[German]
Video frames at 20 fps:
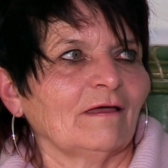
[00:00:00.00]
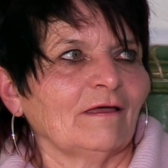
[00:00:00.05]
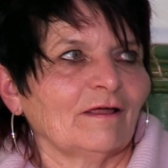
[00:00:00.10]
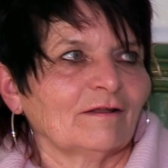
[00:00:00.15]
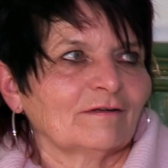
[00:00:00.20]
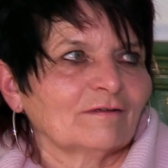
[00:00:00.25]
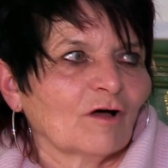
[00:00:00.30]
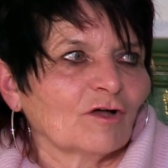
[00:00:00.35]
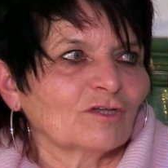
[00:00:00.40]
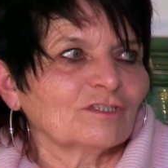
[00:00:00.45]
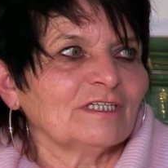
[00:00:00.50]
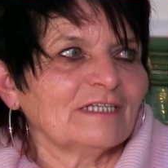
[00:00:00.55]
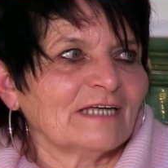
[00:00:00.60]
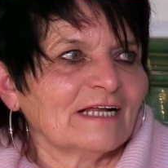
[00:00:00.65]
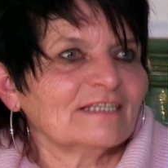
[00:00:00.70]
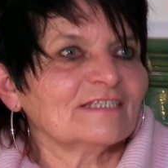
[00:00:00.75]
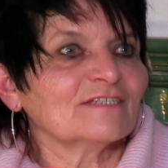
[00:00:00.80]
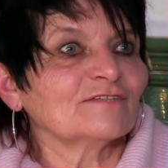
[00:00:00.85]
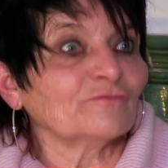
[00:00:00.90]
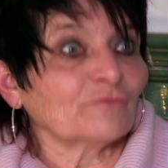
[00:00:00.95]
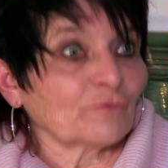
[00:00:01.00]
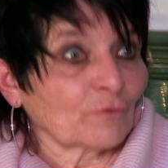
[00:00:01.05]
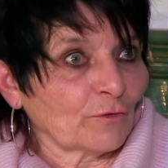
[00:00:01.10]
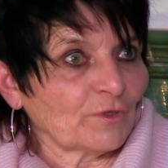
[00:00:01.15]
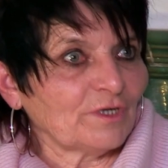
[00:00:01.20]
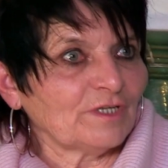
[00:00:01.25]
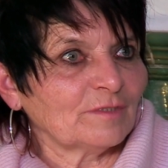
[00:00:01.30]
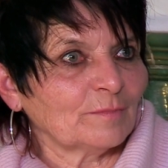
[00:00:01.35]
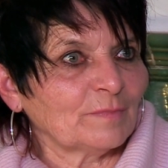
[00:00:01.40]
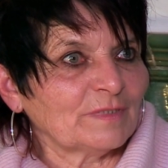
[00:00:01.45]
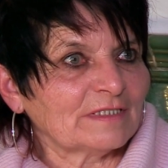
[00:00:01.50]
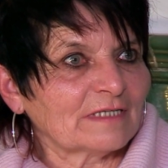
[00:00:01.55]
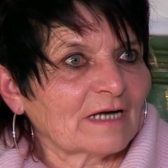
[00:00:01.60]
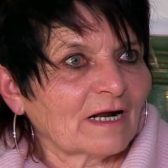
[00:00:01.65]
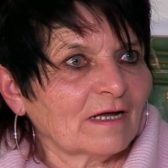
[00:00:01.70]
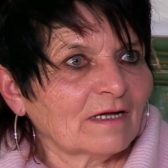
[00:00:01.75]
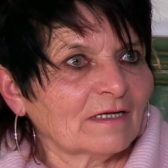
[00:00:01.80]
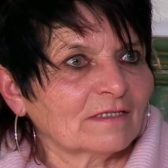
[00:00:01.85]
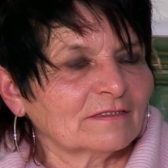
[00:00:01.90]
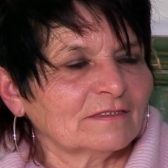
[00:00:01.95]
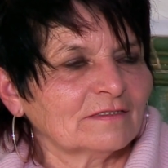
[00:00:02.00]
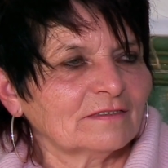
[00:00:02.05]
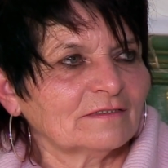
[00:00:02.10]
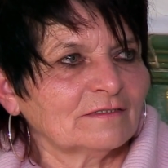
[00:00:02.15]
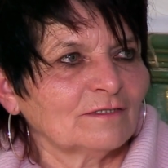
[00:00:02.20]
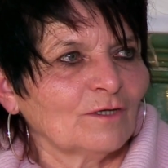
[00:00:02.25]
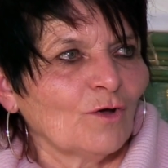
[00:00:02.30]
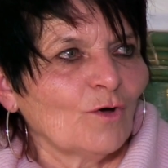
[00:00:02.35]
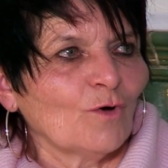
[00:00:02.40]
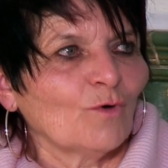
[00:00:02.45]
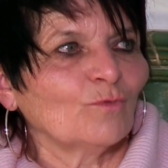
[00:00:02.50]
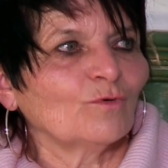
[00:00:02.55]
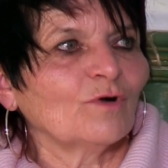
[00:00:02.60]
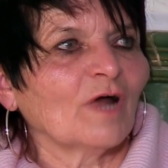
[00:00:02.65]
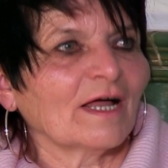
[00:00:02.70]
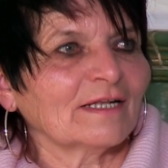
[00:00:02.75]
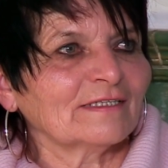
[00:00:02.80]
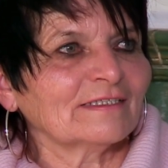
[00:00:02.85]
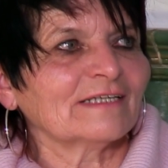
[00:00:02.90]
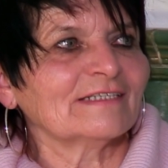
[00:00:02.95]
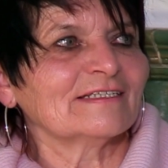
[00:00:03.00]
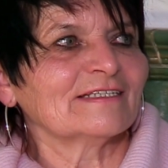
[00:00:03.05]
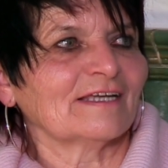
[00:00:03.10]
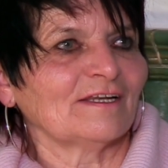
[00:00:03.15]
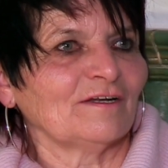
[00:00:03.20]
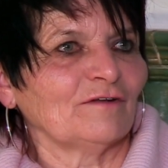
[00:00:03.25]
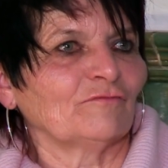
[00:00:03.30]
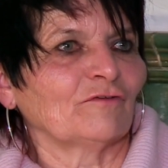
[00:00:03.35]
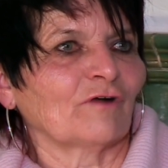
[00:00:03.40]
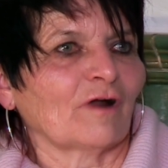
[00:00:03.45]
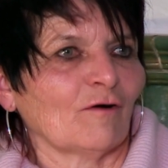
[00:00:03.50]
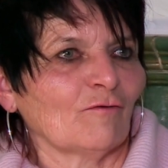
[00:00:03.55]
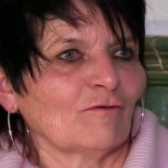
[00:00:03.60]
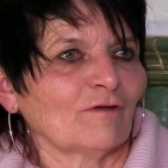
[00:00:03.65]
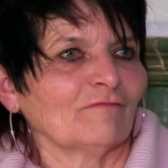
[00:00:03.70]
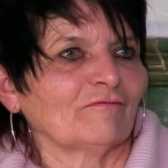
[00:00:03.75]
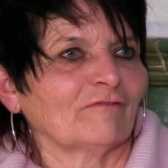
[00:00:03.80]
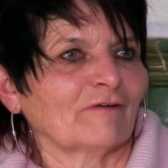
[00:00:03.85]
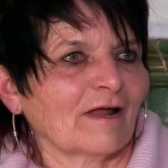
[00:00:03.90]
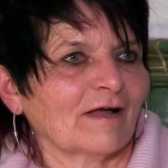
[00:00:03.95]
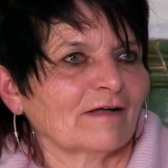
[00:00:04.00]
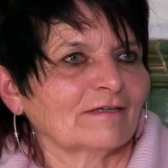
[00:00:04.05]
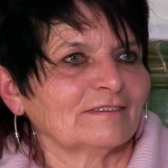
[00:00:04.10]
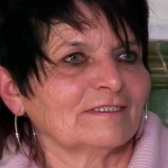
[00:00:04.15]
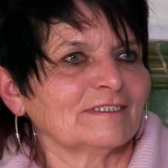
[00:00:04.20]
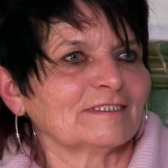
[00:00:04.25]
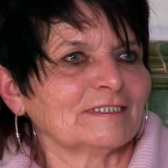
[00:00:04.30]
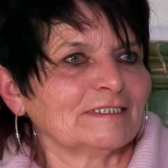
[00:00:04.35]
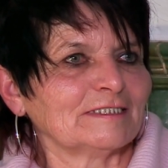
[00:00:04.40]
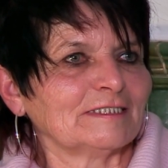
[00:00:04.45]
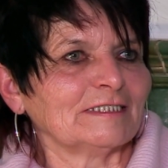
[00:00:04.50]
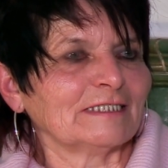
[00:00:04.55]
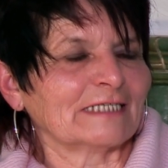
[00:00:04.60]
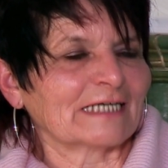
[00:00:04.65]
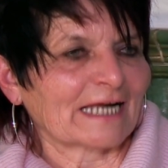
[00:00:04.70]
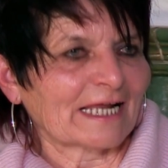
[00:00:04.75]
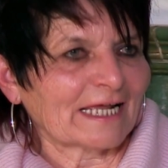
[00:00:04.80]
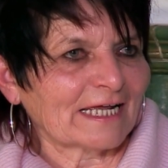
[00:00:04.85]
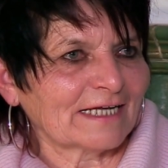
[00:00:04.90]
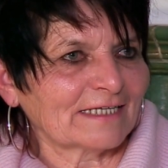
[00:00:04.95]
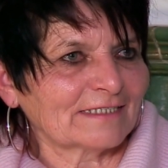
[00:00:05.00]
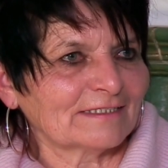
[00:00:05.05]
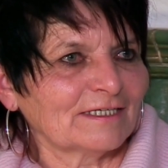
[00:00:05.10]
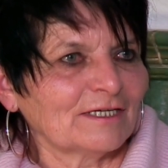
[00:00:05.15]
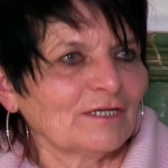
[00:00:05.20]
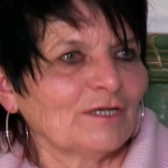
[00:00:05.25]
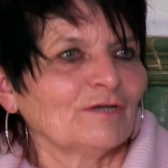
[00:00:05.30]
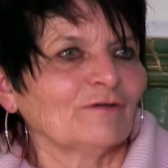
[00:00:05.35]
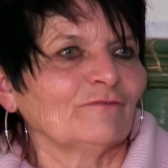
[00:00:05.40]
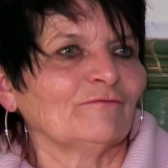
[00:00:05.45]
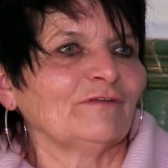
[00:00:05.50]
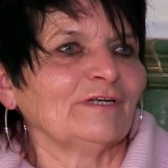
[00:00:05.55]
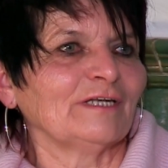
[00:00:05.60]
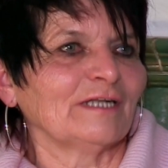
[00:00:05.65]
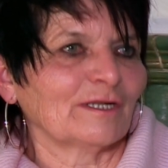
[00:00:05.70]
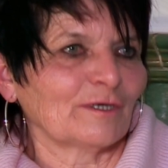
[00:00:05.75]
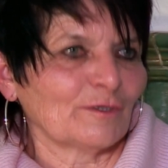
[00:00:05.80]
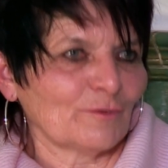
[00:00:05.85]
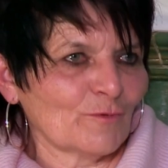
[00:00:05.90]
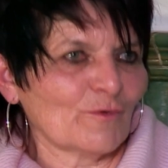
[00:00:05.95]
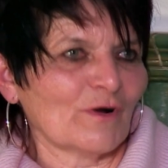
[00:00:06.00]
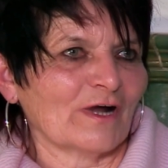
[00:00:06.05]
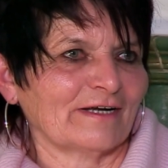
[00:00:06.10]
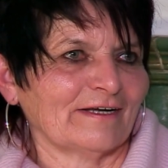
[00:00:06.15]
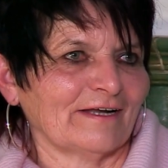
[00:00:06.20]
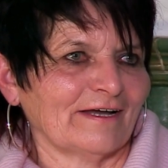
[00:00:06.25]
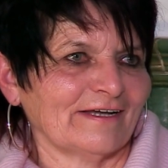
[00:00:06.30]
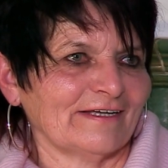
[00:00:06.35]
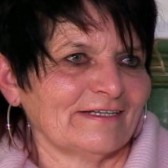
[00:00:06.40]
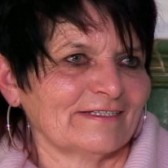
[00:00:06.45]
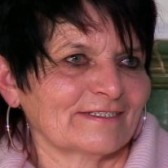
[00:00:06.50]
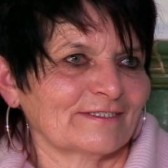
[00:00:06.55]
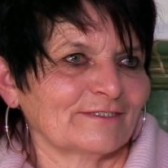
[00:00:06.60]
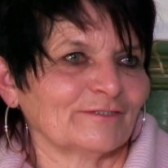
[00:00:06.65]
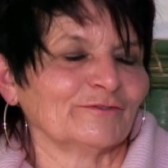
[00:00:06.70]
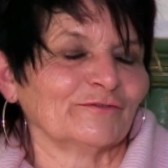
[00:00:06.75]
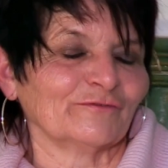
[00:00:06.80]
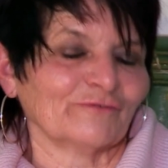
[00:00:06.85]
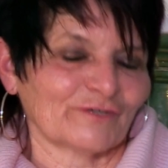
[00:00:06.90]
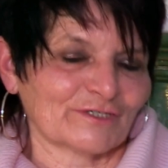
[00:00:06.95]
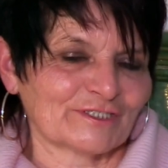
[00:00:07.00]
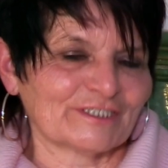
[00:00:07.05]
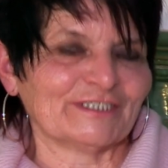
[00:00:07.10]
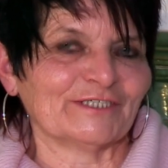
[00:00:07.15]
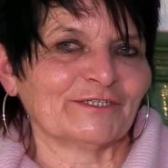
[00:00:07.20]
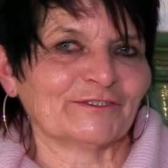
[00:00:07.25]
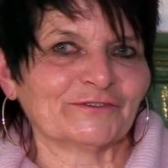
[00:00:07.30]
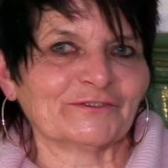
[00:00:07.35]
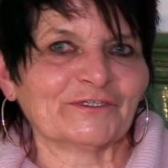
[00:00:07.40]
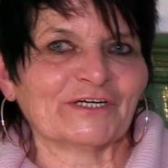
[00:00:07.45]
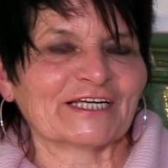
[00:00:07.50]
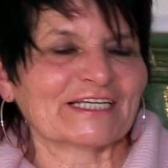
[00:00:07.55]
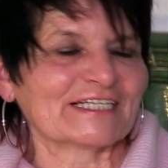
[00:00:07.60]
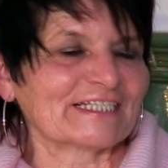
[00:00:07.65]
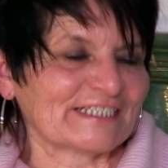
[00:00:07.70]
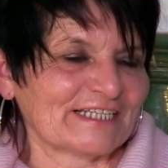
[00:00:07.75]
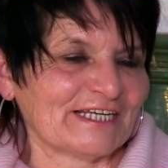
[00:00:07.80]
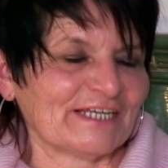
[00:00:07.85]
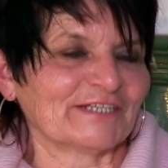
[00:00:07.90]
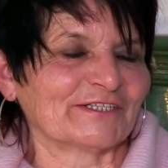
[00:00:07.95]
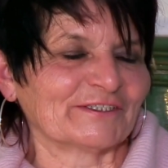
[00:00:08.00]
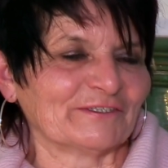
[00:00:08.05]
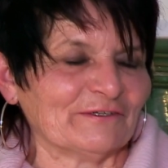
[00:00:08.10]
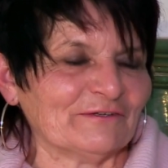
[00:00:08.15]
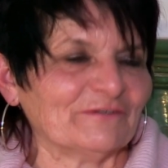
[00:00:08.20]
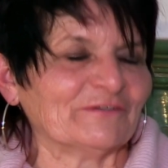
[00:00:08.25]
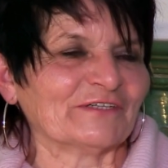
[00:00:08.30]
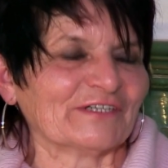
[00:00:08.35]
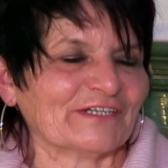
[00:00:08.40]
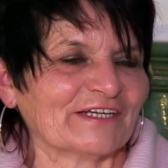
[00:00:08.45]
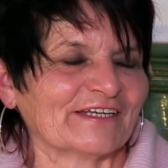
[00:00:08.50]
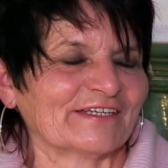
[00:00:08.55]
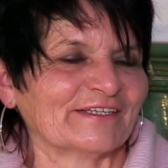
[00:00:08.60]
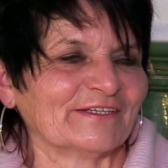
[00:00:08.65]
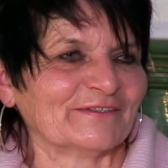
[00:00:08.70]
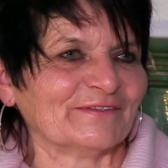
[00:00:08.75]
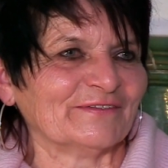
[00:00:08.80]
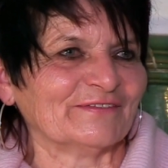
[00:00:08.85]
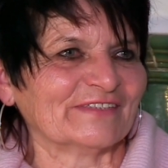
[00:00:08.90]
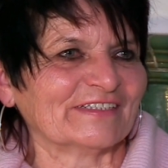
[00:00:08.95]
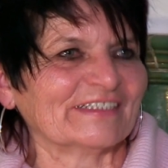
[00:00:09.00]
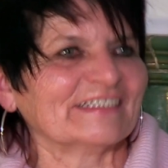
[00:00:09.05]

er hat ihn als Freund betrachtet und hat dann seine Frau gefragt, ist es dir recht, wenn der Johann heißt? Dann war sie natürlich sehr glücklich darüber.